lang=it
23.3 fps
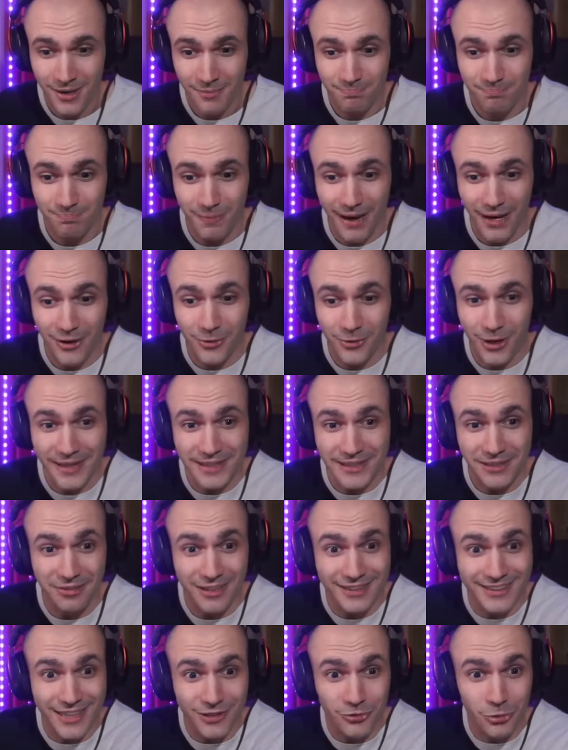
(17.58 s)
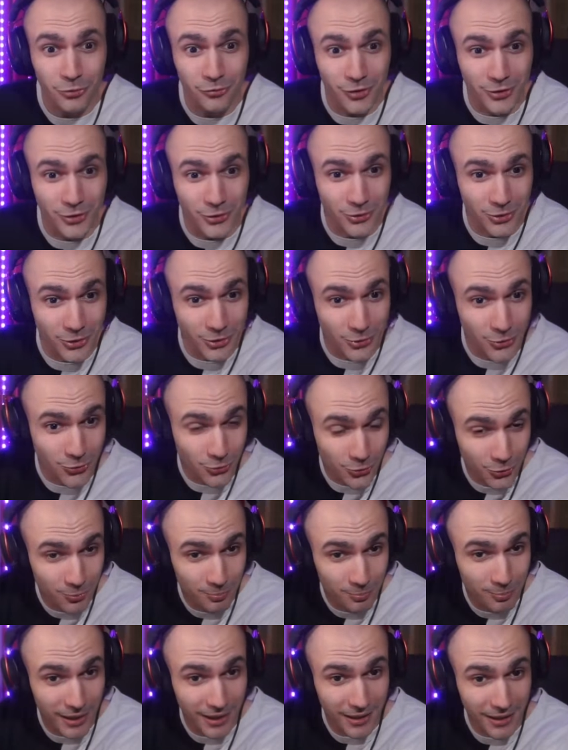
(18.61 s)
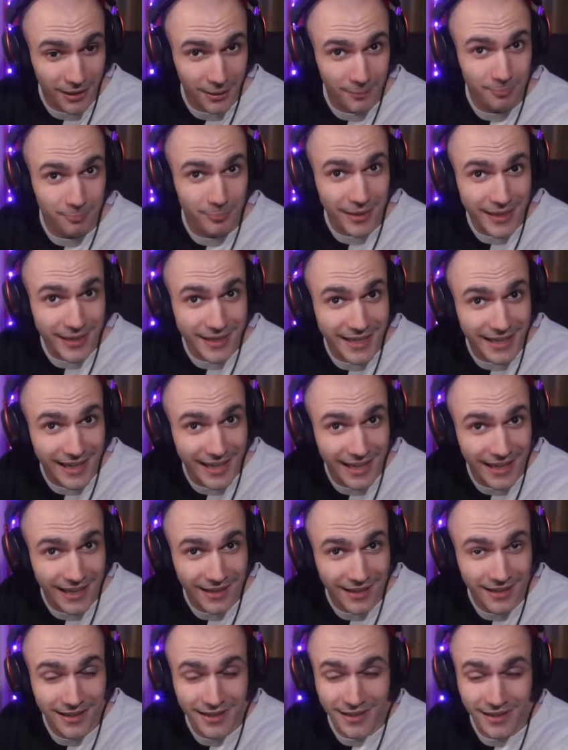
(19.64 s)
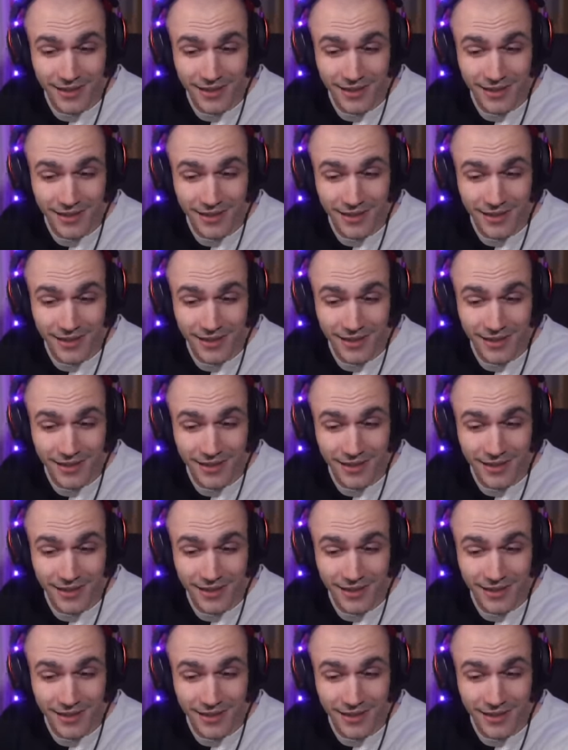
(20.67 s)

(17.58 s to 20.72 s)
ma non è diventato un video di YouTube. Perché?